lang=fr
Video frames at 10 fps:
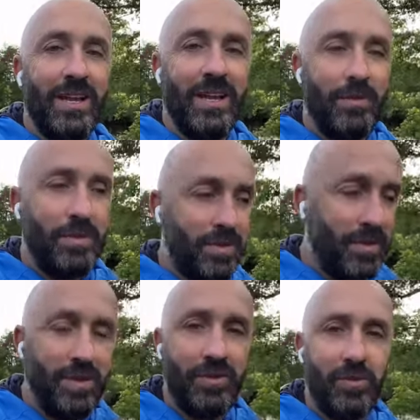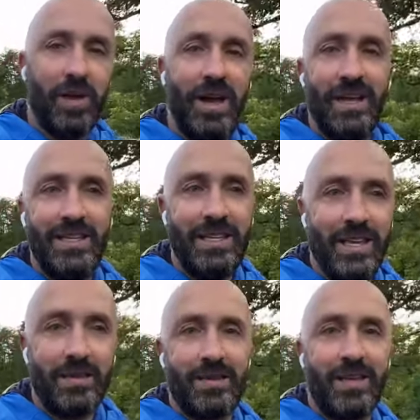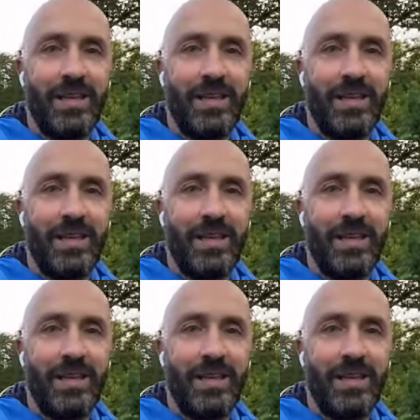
les piscines de Agnès